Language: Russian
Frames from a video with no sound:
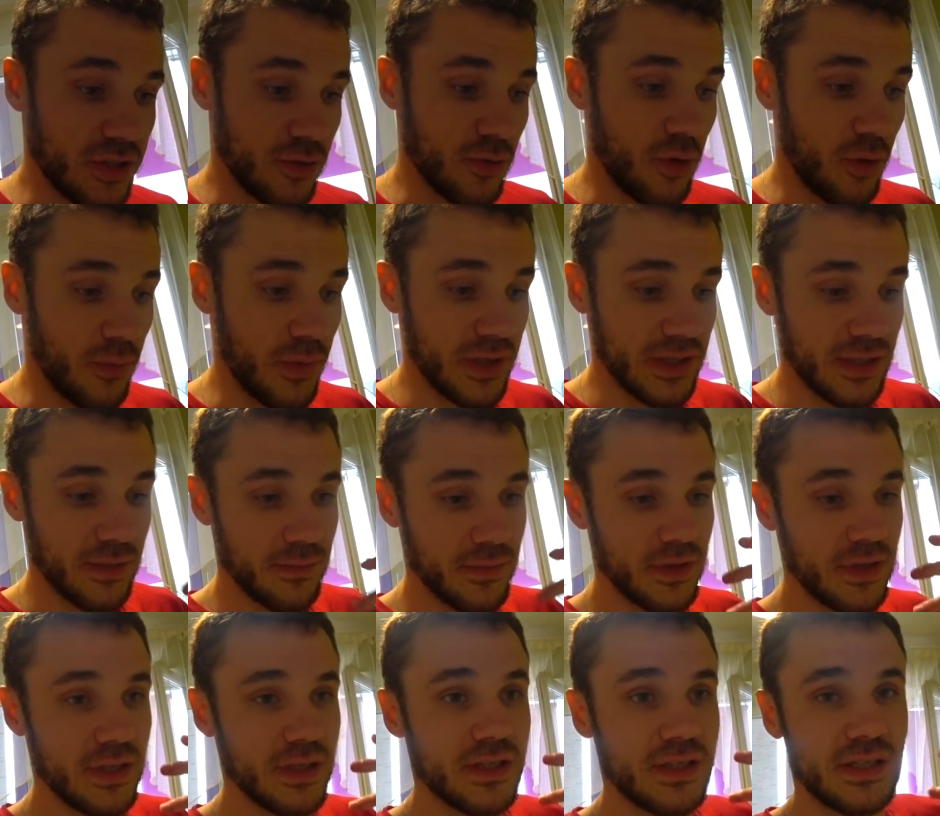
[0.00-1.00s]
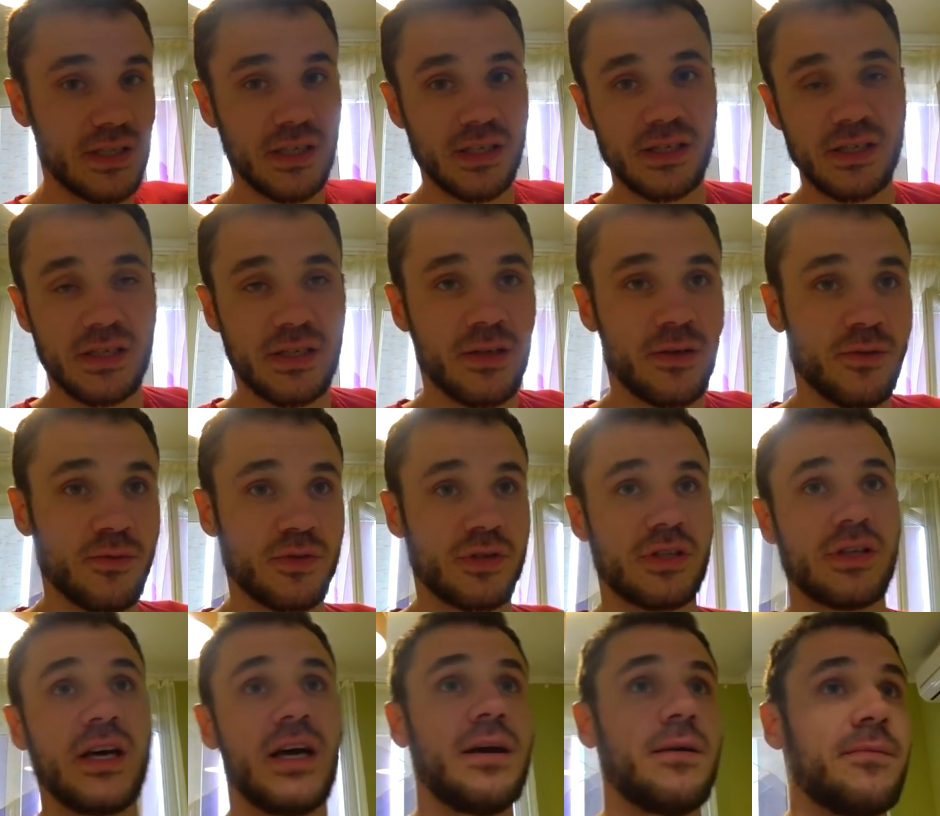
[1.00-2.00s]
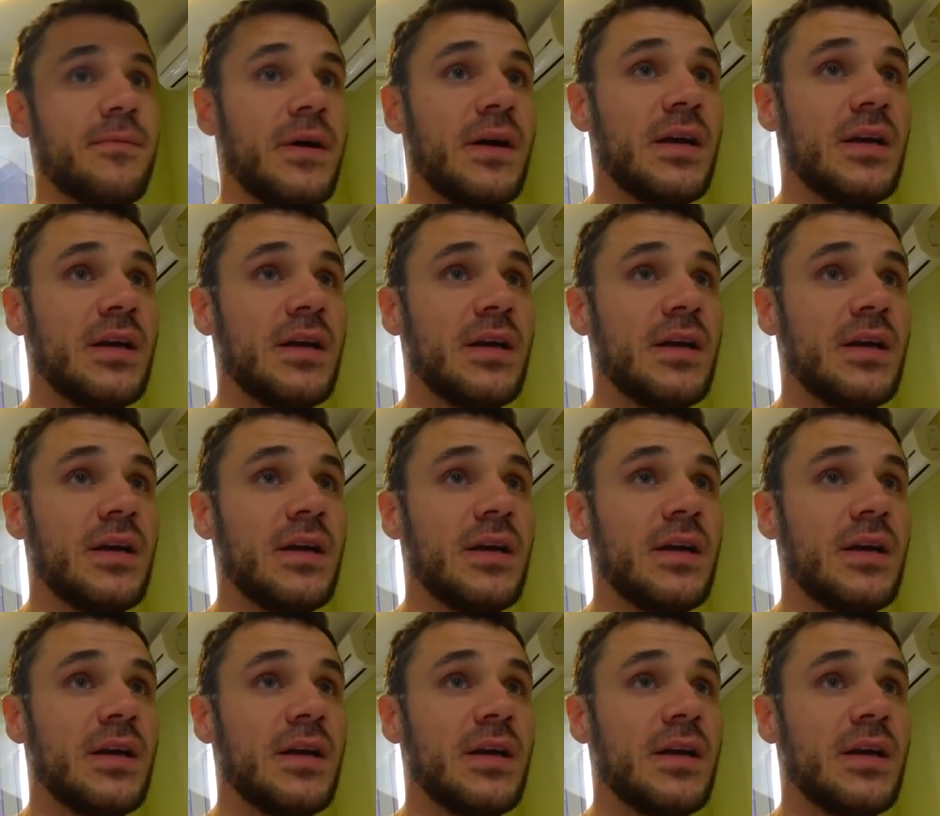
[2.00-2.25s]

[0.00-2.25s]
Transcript: Но об этом мы, естественно, узнаем.